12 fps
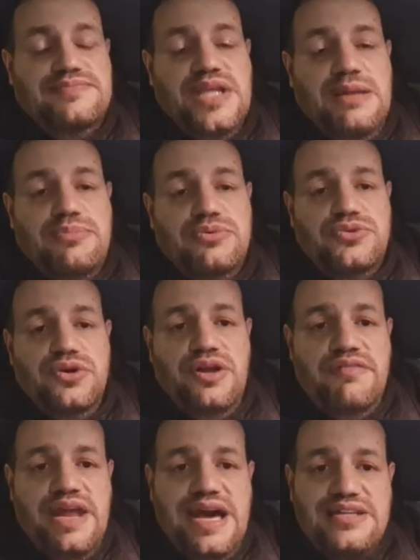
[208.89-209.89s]
il punto
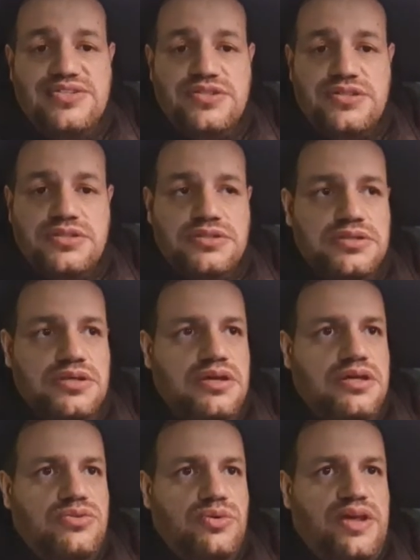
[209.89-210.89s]
nevralgico
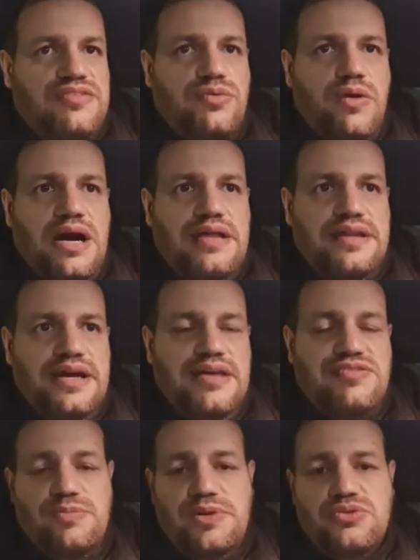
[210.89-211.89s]
di una squadra
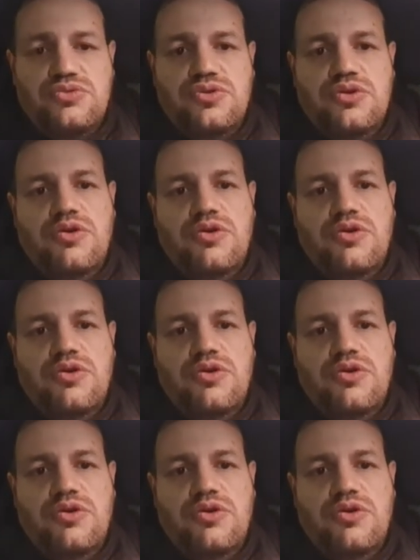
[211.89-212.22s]
e soprattutto